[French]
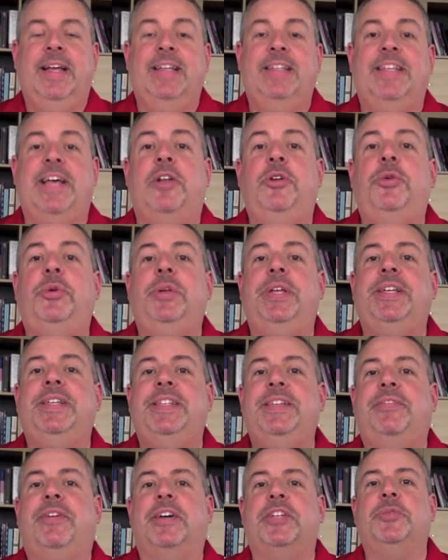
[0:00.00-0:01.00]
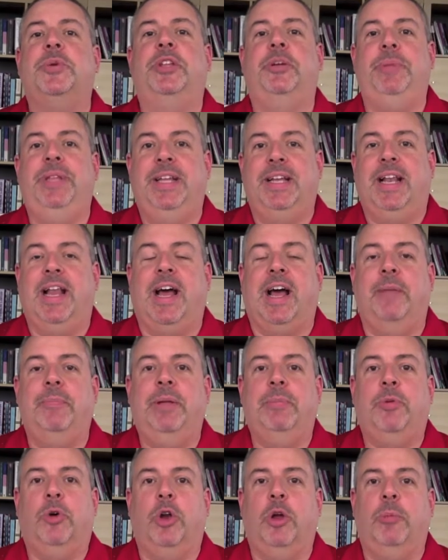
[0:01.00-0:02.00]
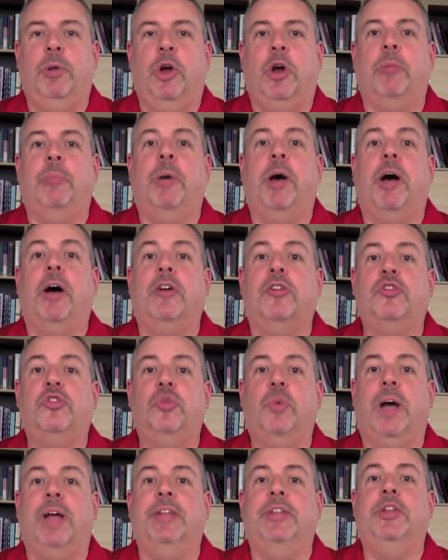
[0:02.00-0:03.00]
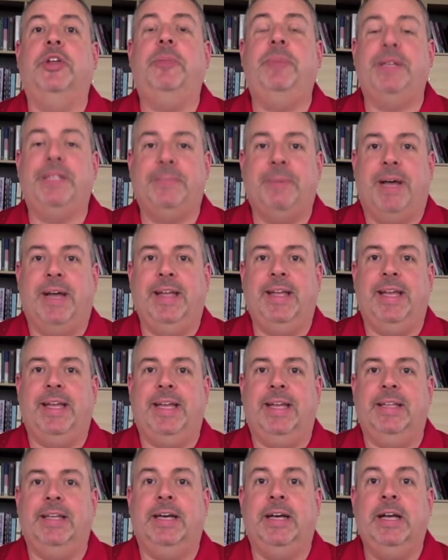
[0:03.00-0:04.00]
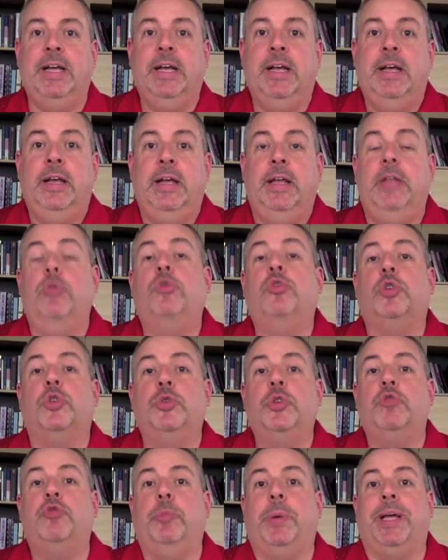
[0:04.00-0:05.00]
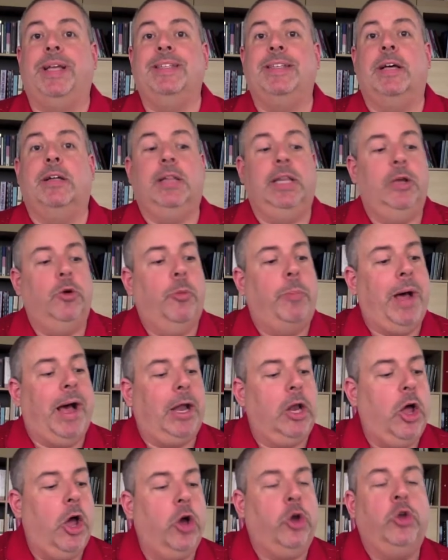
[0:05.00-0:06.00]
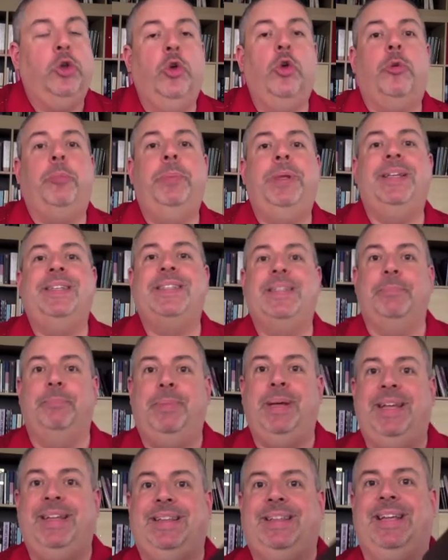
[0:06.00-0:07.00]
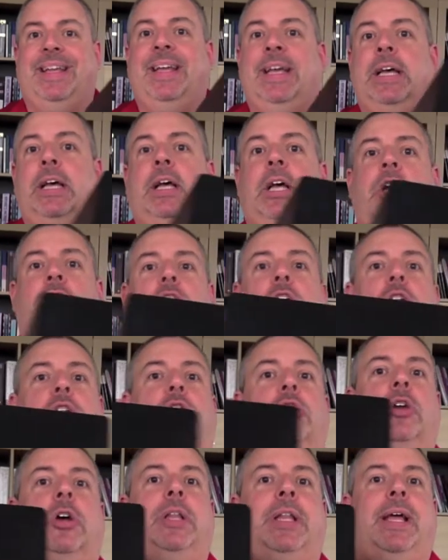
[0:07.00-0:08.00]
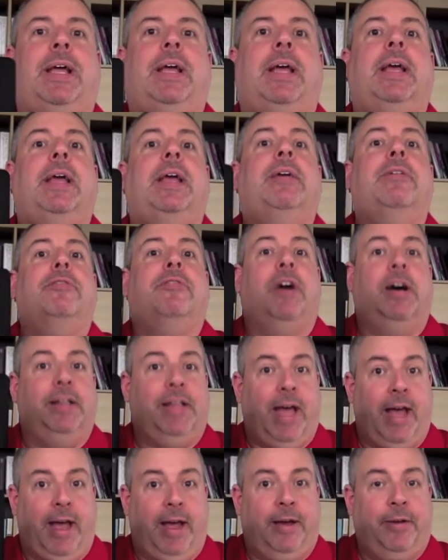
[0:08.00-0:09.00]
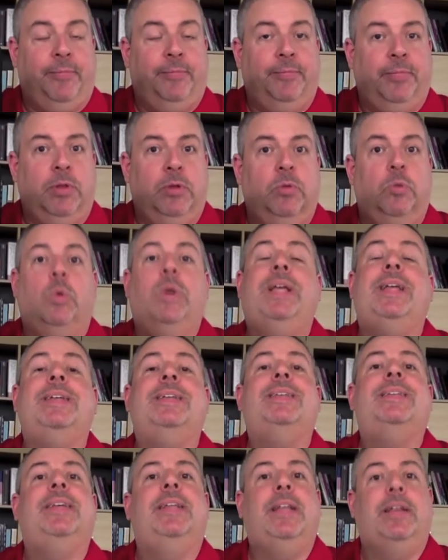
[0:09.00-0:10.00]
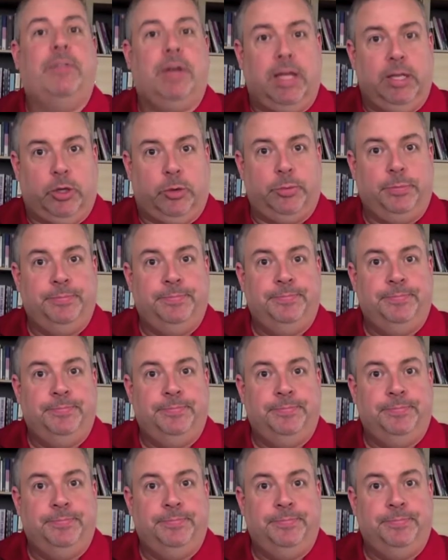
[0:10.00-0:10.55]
Salut, ici François-Dominique Laramie pour le blog Branche-toi de Best Buy Canada. Et aujourd'hui, je vous présente les haut-parleurs Curbis BT de Tonnet et Vander. Oui, c'est des vrais noms.